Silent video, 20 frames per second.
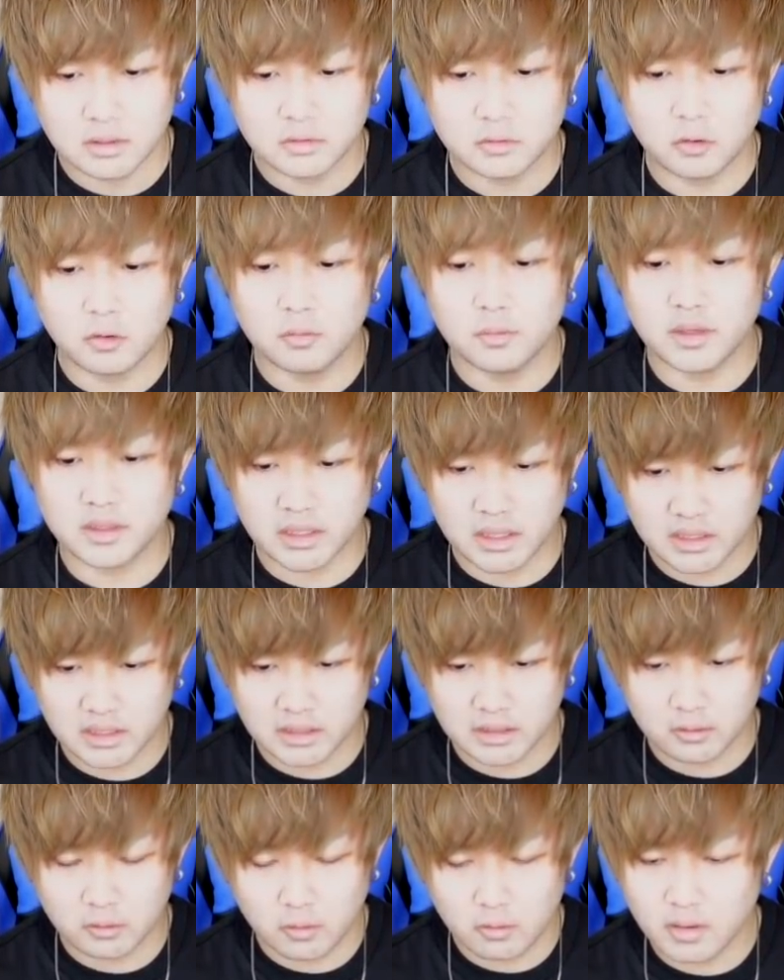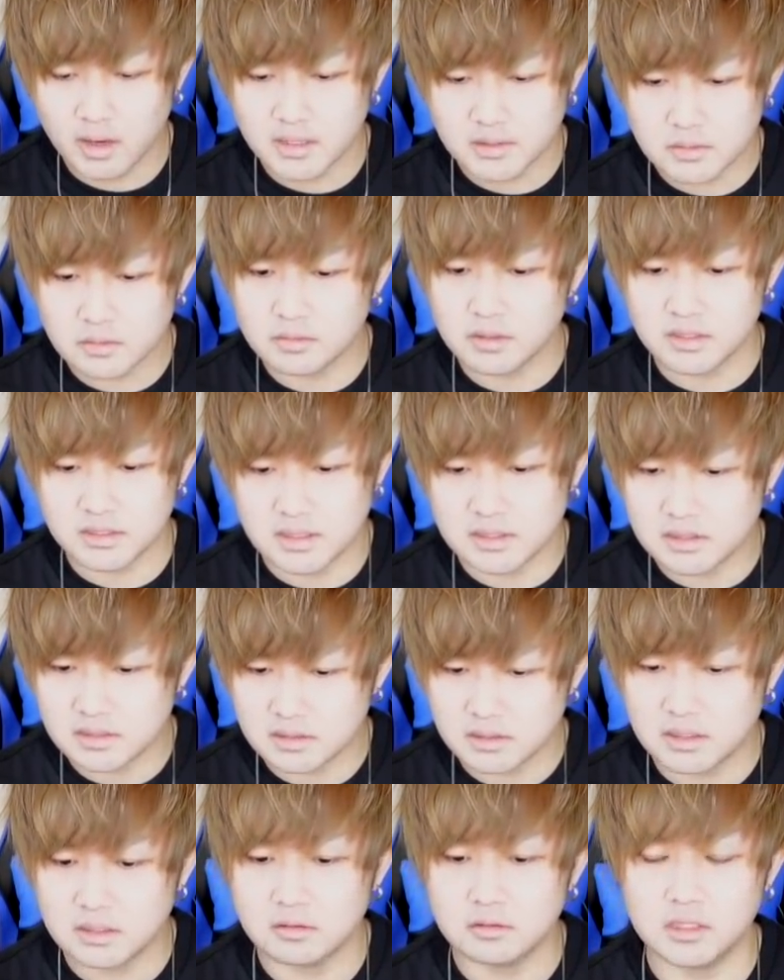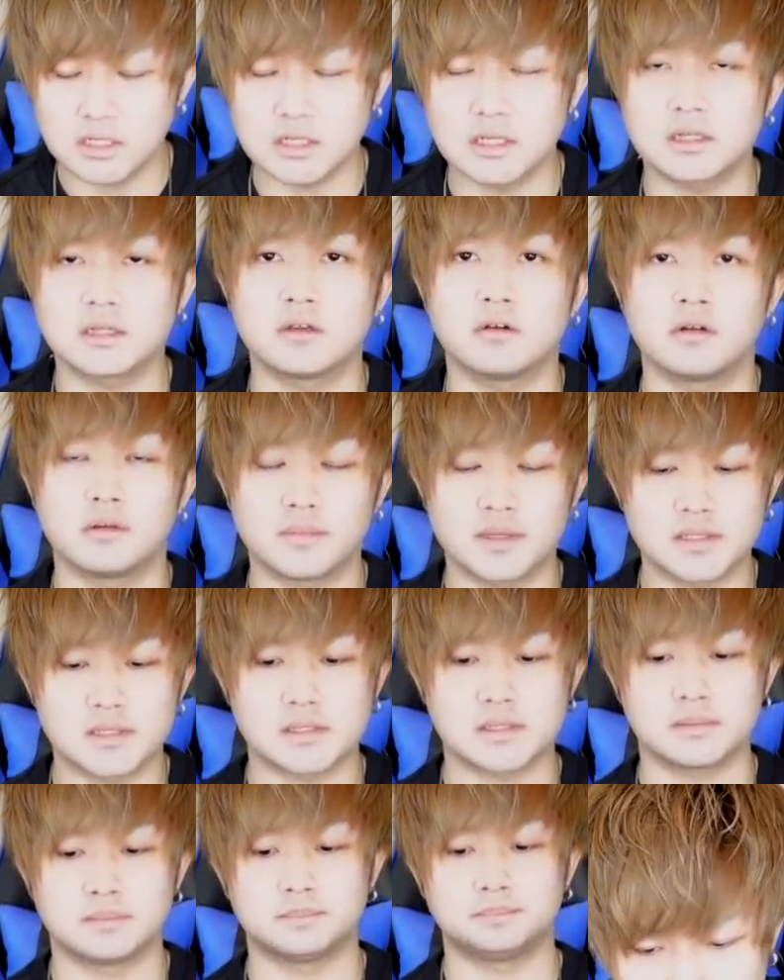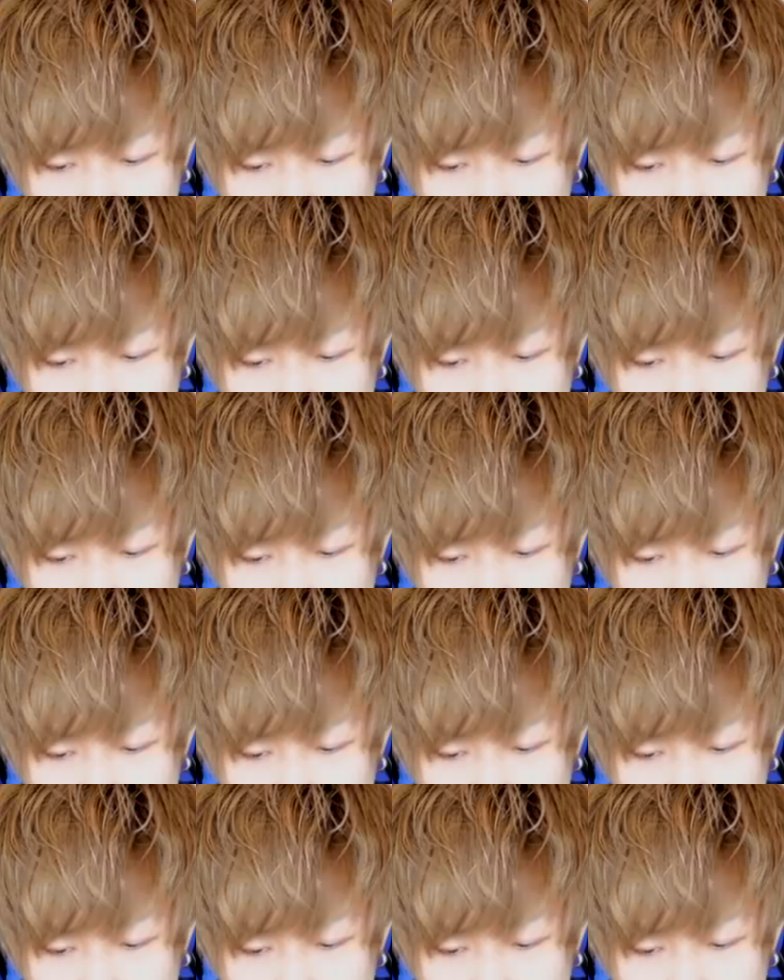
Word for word: 同盟撃、は即必殺っていう風になっております。